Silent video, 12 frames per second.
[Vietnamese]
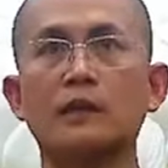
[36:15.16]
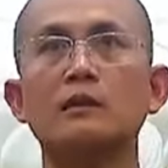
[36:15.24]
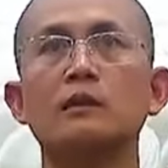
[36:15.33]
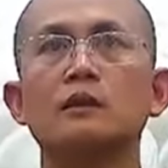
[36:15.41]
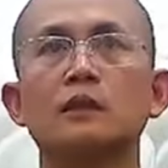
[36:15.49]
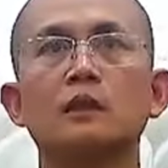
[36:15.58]

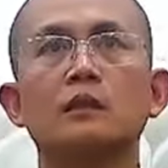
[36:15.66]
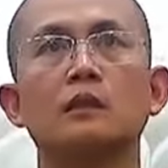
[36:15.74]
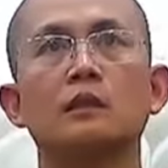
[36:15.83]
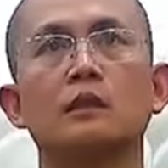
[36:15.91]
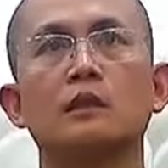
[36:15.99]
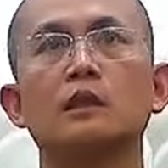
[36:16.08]
đương nhiên
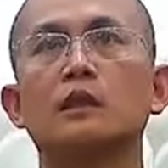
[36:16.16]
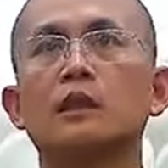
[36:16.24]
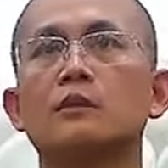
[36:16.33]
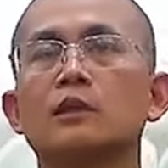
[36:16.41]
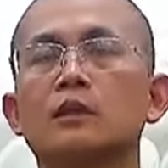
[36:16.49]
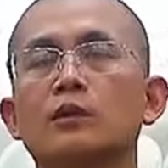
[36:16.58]
khi
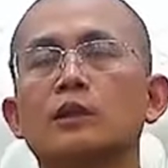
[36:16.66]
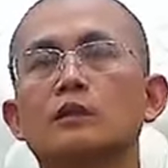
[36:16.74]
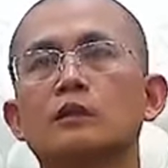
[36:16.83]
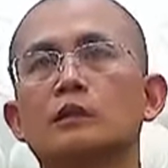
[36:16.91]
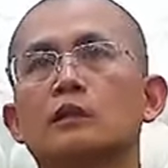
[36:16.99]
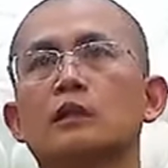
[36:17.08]
mình nguyện
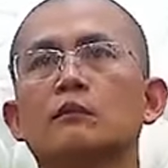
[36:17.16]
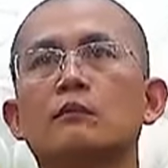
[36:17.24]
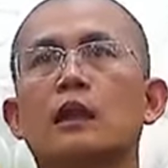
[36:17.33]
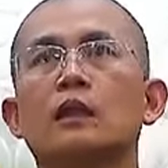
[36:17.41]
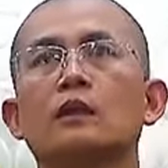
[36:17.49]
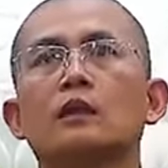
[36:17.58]
chứng niết
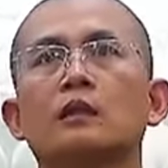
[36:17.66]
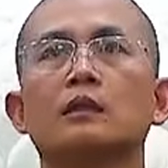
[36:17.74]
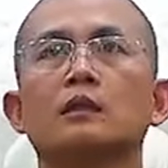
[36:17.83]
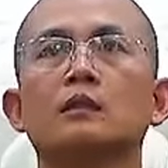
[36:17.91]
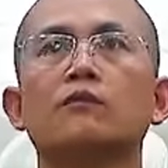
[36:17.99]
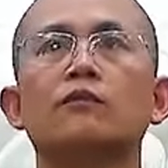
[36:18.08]
bàn thì
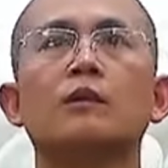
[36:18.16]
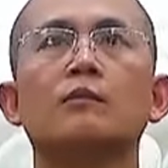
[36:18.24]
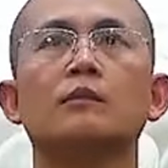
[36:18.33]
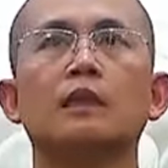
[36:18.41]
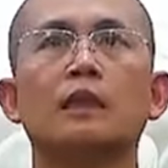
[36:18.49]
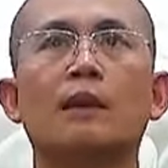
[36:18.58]
những phước
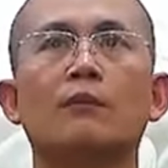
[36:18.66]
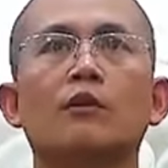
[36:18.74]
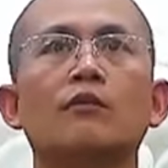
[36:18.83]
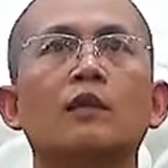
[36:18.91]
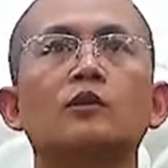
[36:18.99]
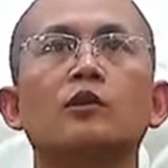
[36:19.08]
mình làm nó
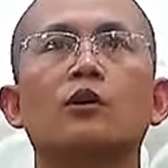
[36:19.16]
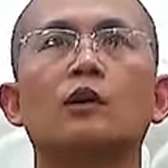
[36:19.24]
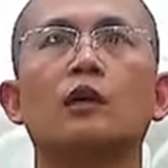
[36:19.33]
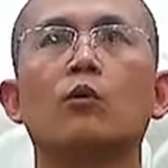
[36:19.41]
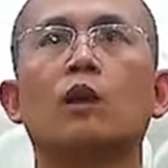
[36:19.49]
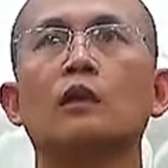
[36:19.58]
vẫn cho
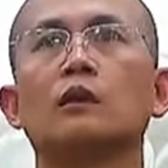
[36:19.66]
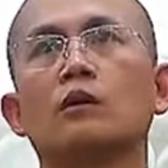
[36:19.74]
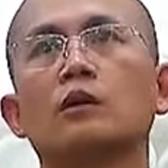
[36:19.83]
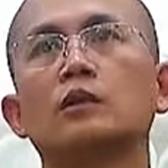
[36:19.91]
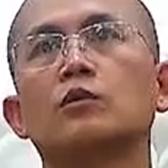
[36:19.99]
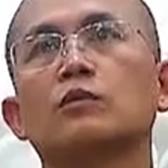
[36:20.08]
ra quả ở
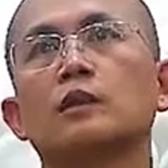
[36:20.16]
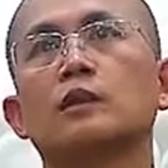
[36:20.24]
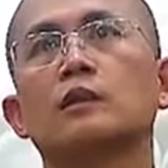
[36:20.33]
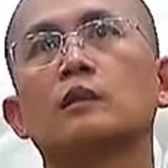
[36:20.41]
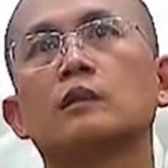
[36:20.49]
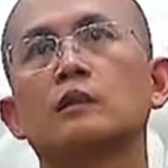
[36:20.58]
cõi dục giới